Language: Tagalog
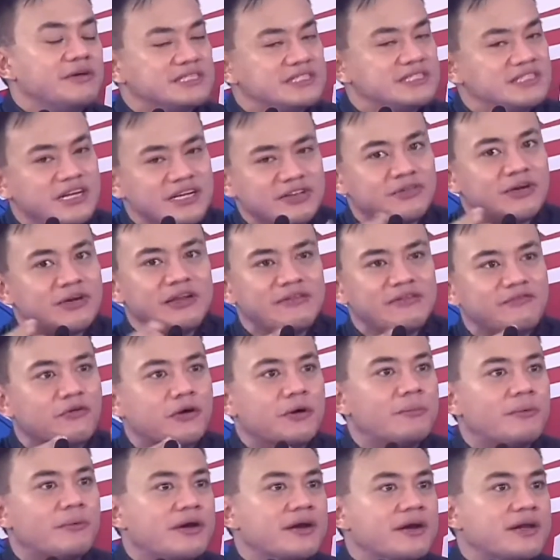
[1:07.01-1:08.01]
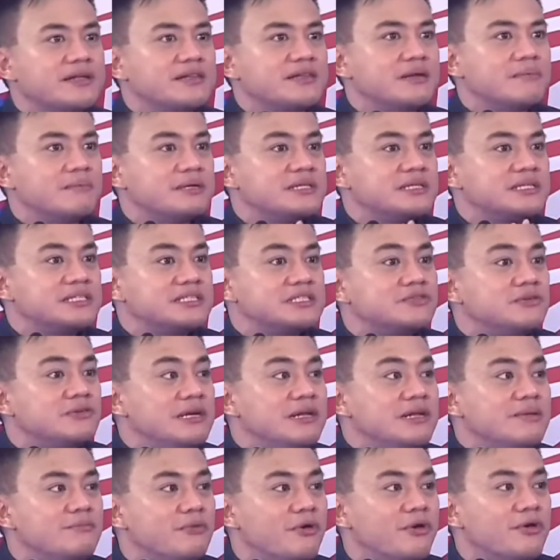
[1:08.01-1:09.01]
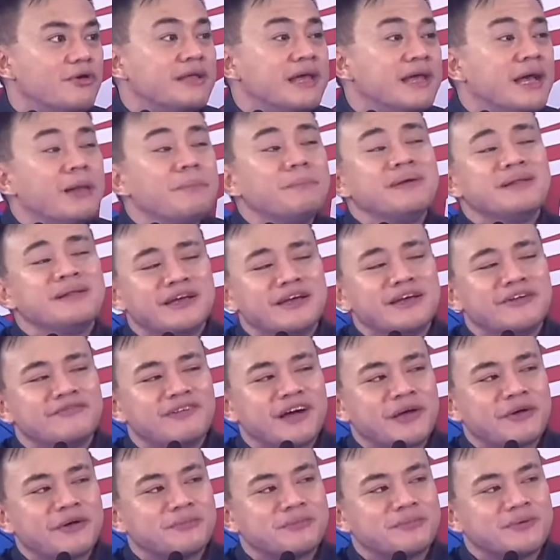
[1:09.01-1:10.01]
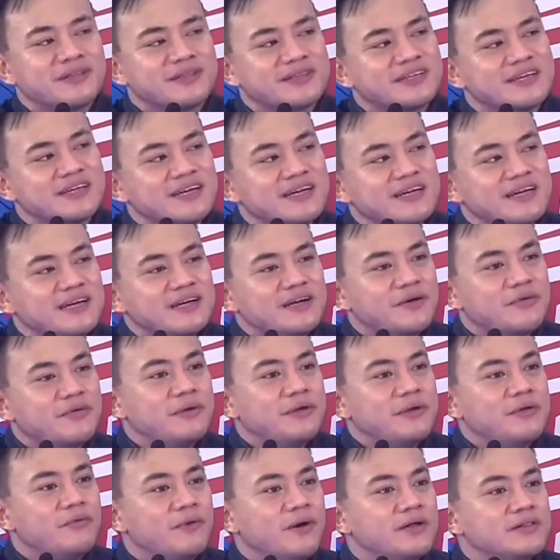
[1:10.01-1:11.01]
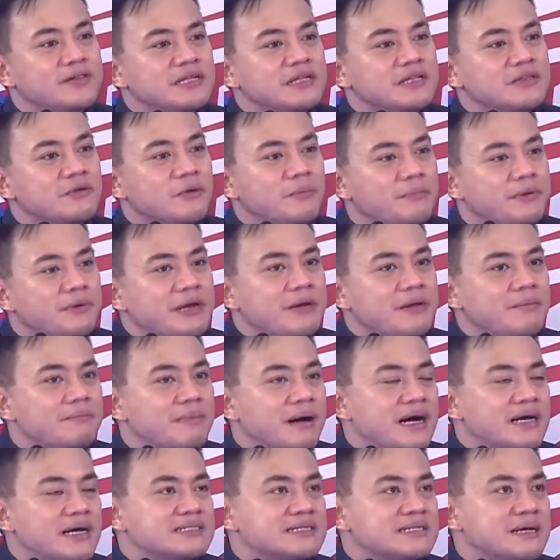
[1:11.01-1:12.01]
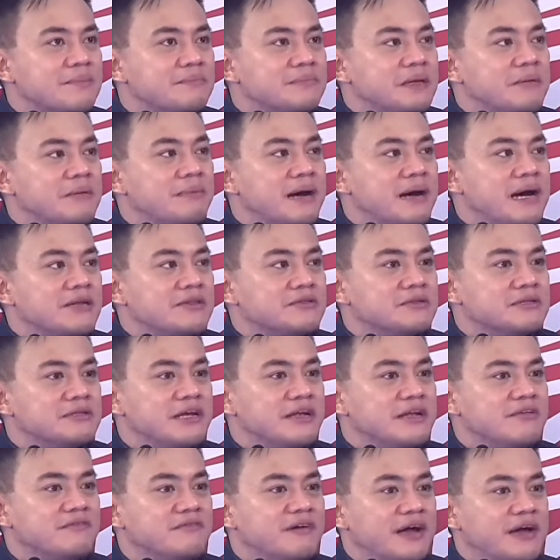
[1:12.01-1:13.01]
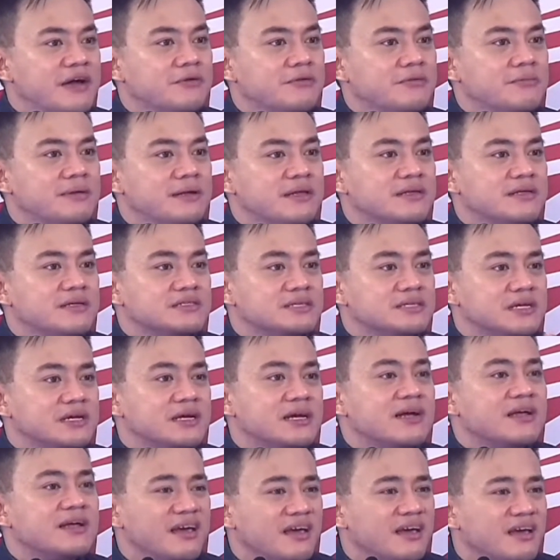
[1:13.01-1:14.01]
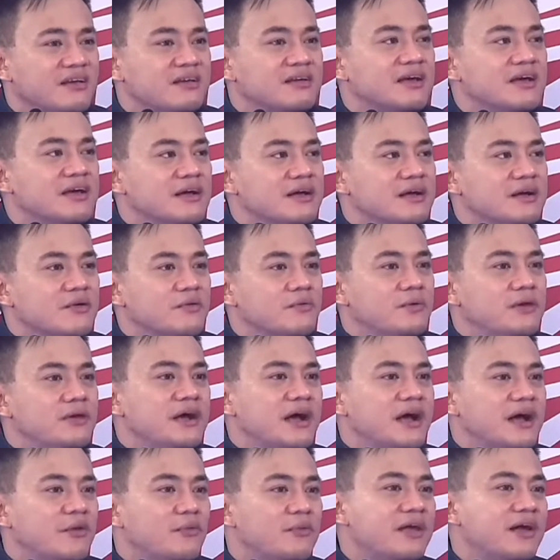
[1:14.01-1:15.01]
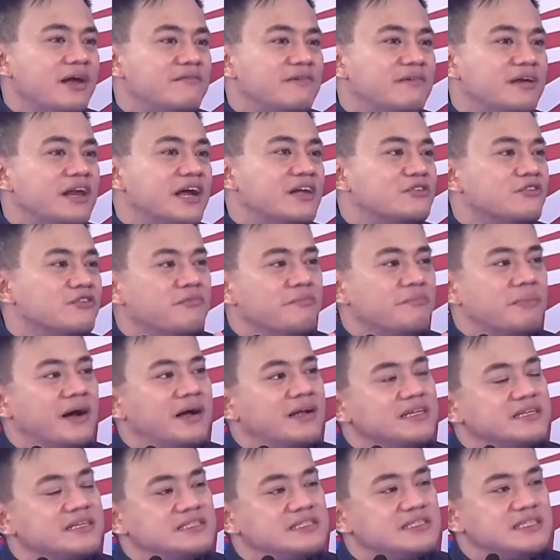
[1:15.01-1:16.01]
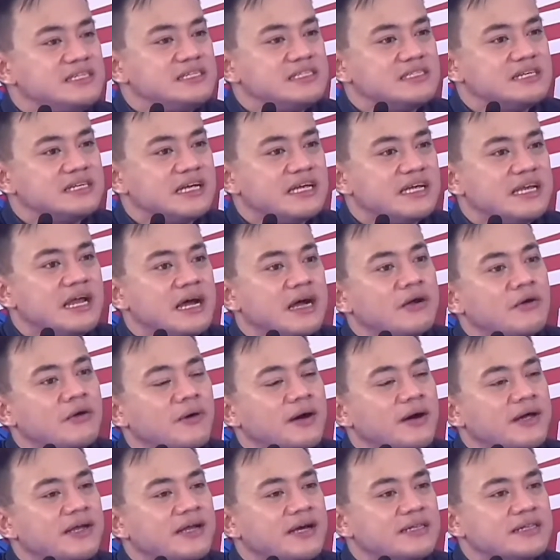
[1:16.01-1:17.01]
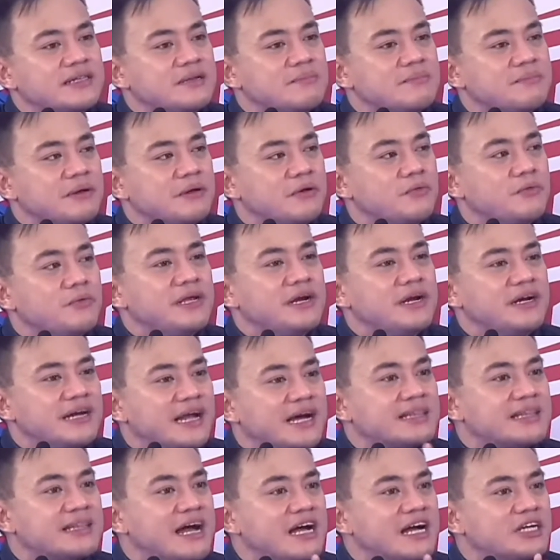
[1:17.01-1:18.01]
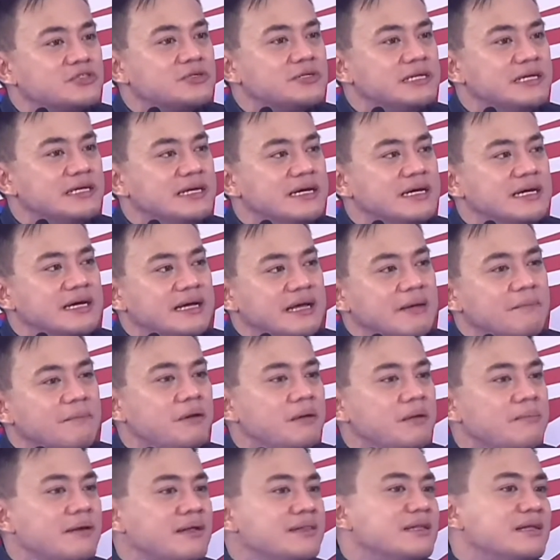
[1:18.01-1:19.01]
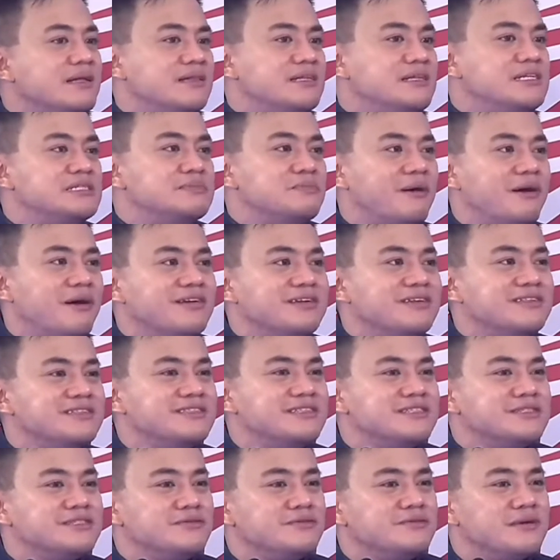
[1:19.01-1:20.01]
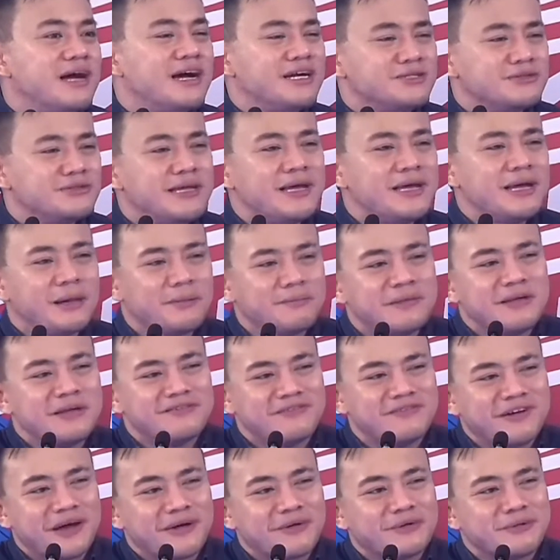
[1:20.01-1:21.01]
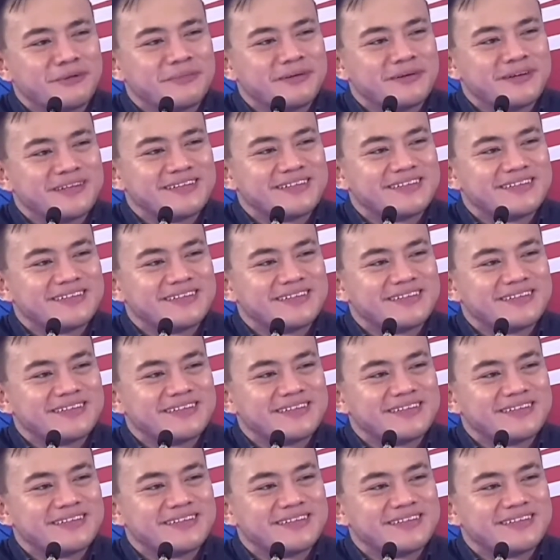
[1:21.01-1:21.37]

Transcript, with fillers: No? It's not really for marketing, but it's really more on helping the environment. Mm-hmm. We wanted to bring back something back to the environment. Kasi again, we we have a lot of policies na ginagawa natin pero we are not actually implementing these policies to mm. actually help the environment.